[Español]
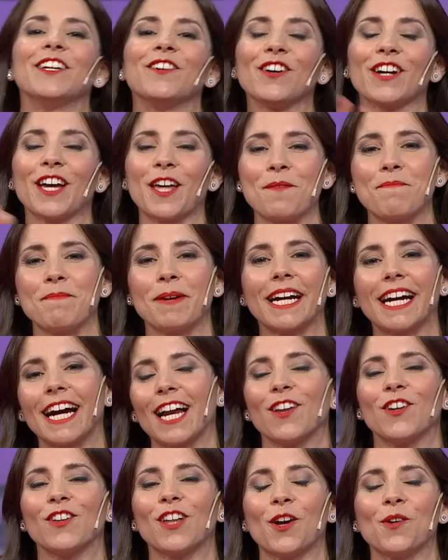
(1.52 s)
tenemos que
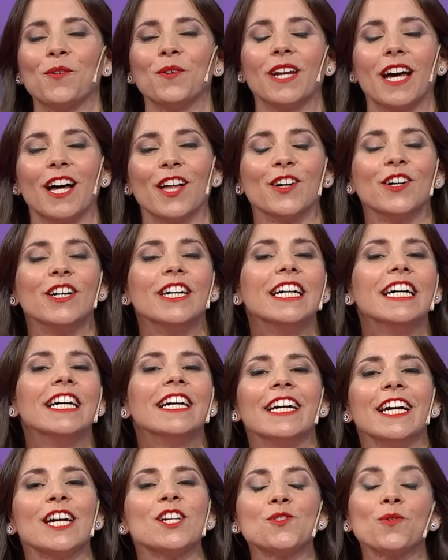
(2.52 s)
despejarlos de algún lado.
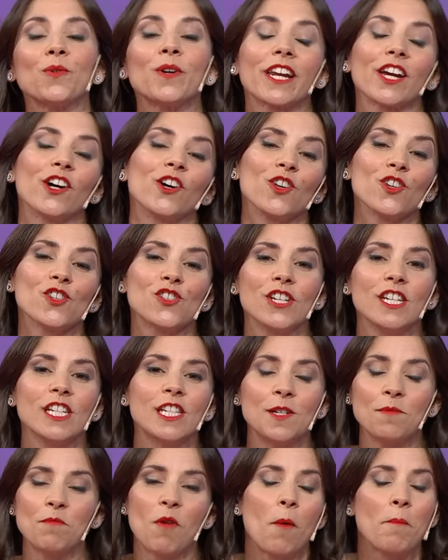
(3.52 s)
Es un
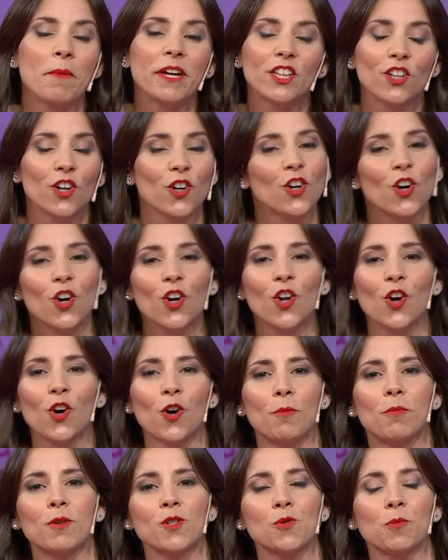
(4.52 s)
reconocidísimo
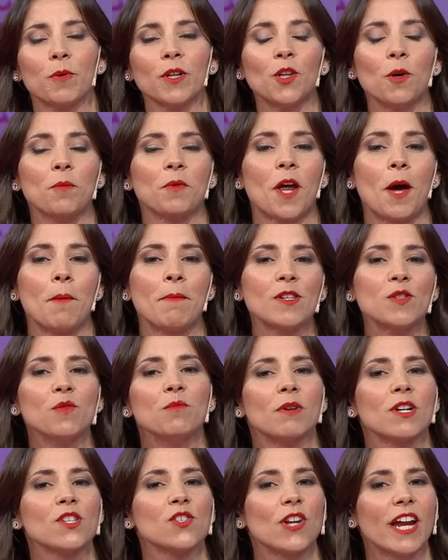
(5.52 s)
meteorólogo, por supuesto, pero además
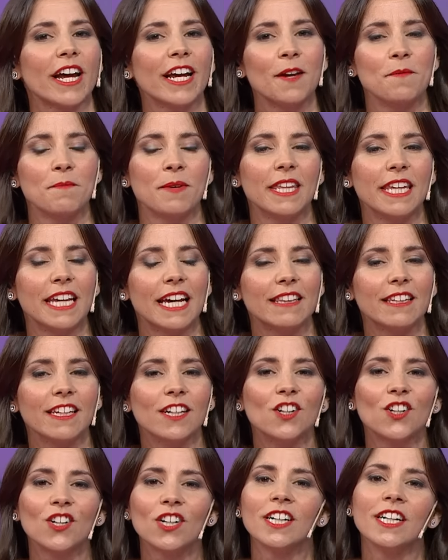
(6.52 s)
un personaje
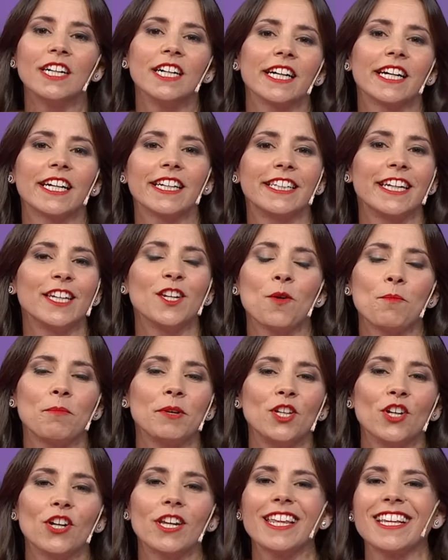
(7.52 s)
mediático que tiene
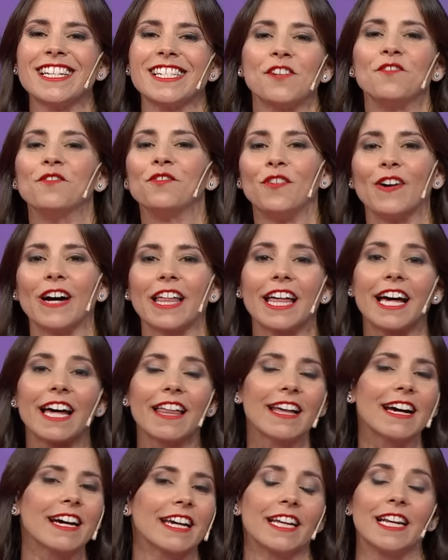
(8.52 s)
opiniones
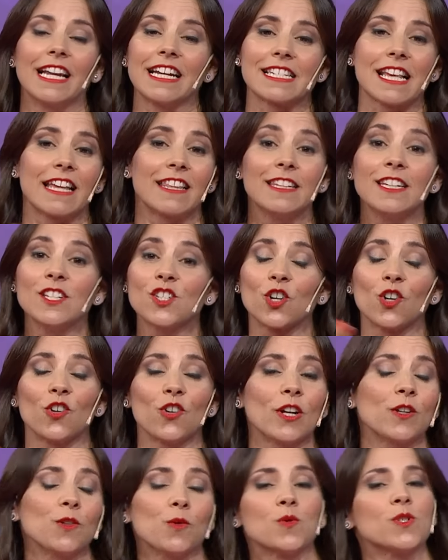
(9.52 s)
desenfadadas, que las ha dicho,
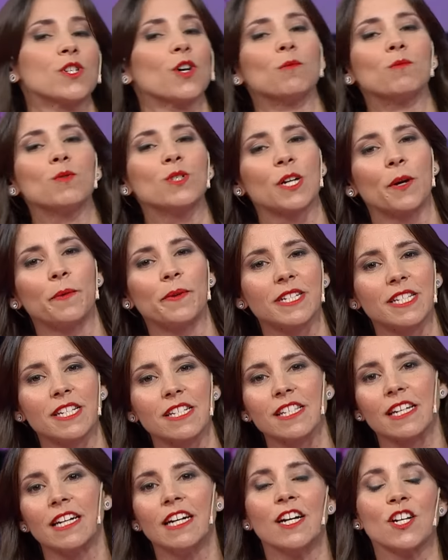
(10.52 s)
lo han escuchado muchas
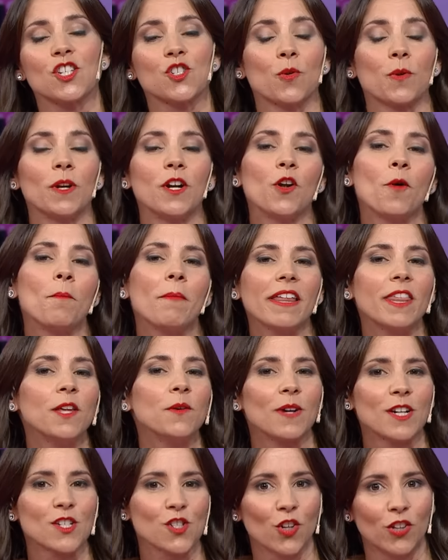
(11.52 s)
veces, sobre los más
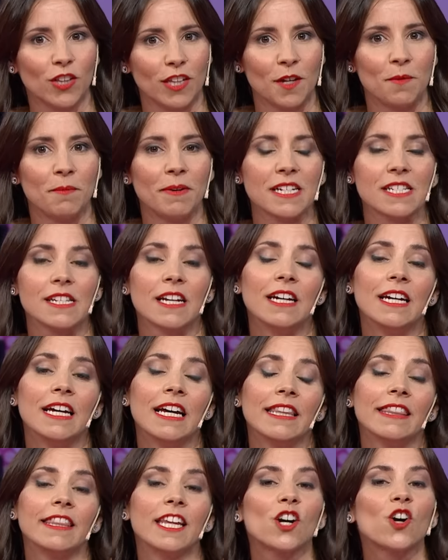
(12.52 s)
diversos temas.
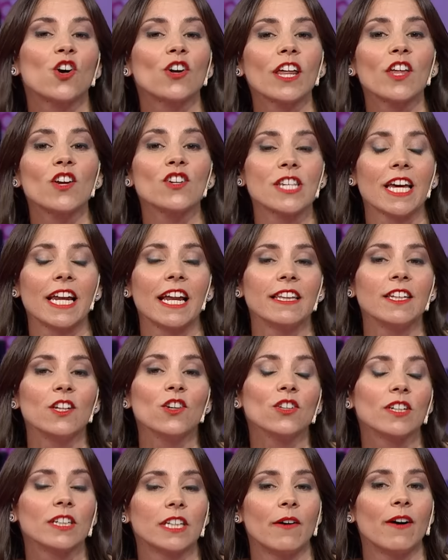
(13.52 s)
Dejó Radio Sarandí,
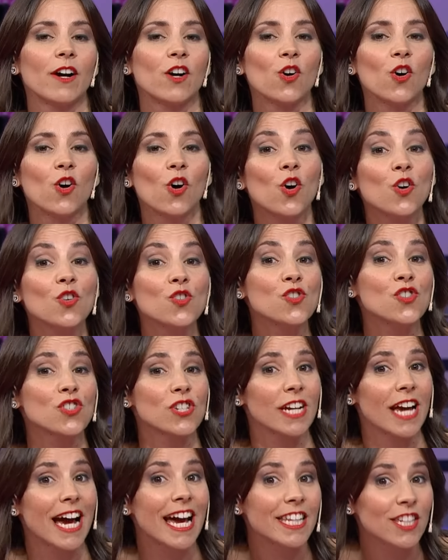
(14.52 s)
donde trabajó
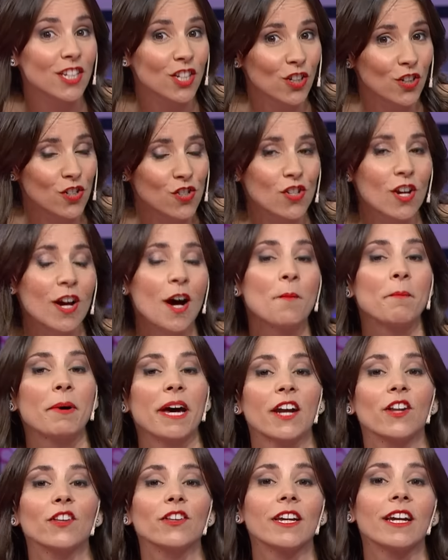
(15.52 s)
11 años,
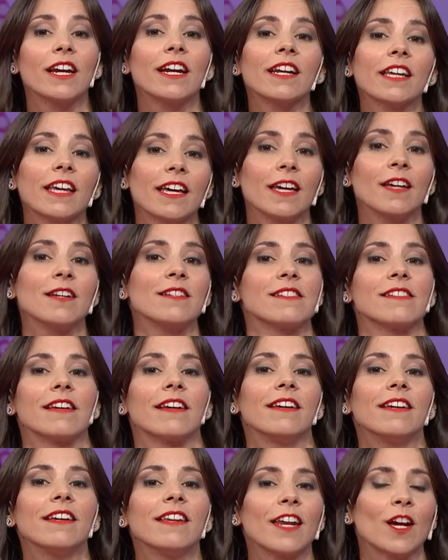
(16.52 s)
para no tener que
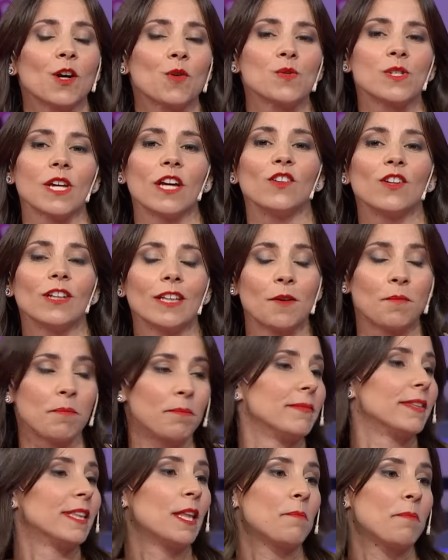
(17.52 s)
seguir escuchando el
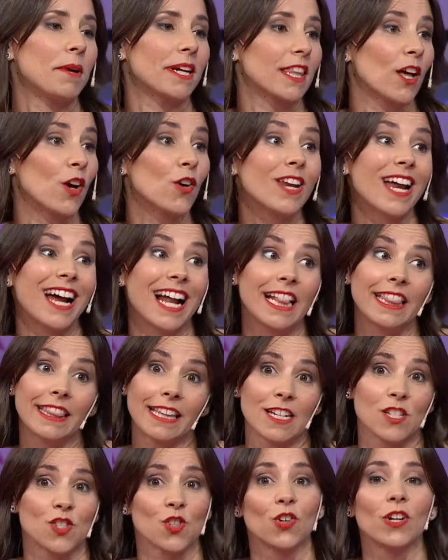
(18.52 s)
despertador a
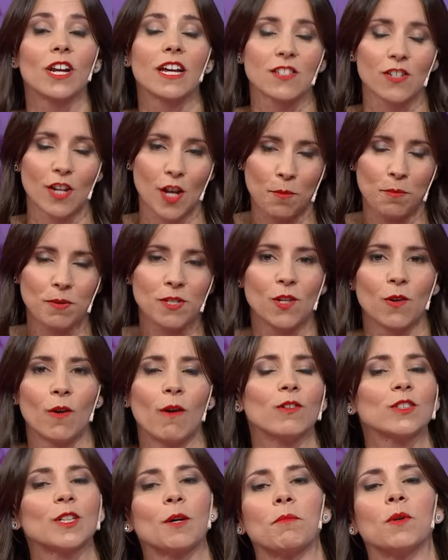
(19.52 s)
altas horas, ahora después se lo
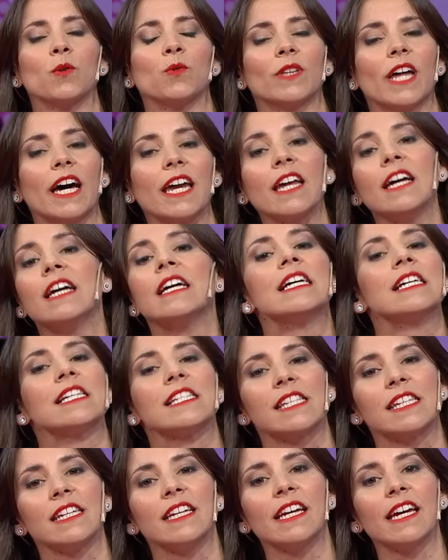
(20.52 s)
vamos a preguntar.
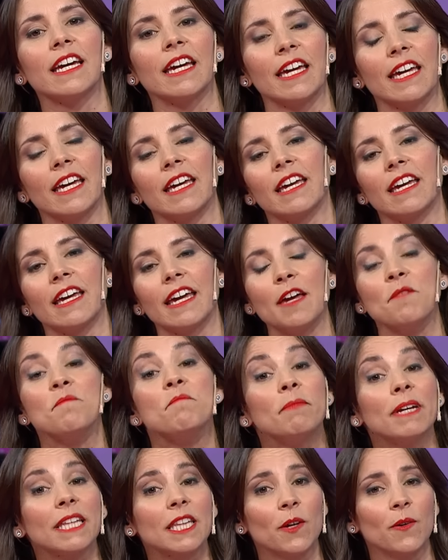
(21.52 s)
Sigue eh, en
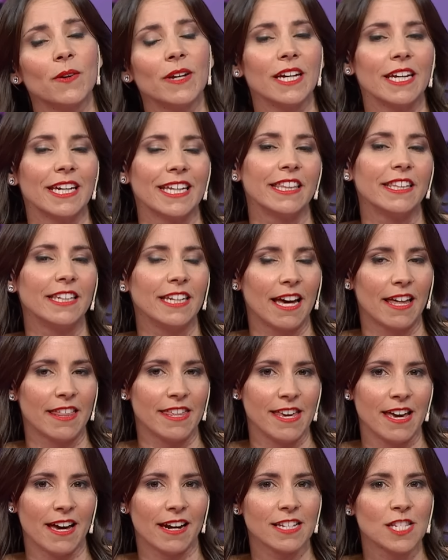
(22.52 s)
BTV en Día a
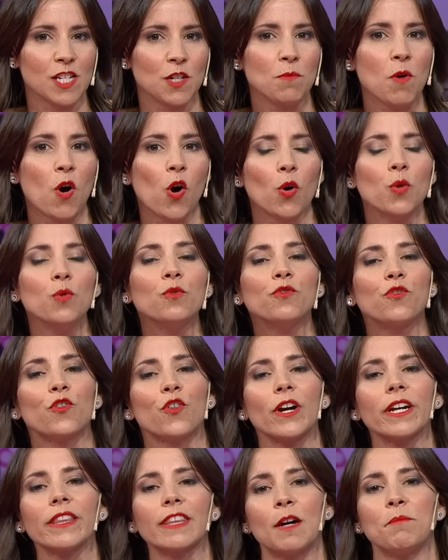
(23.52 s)
Día. Recibimos con un
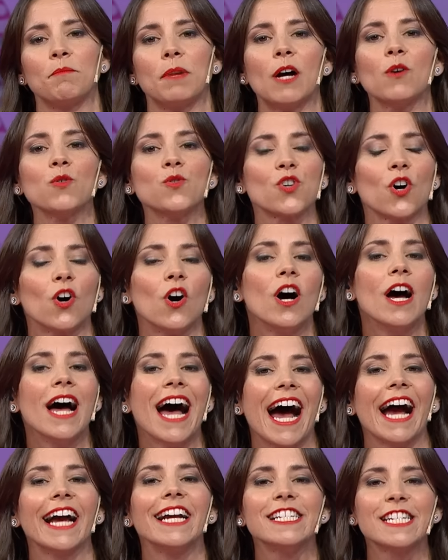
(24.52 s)
fuerte aplauso
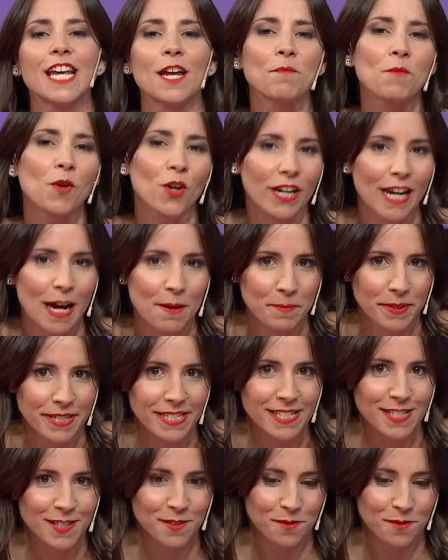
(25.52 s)
a Guillermo Ramírez.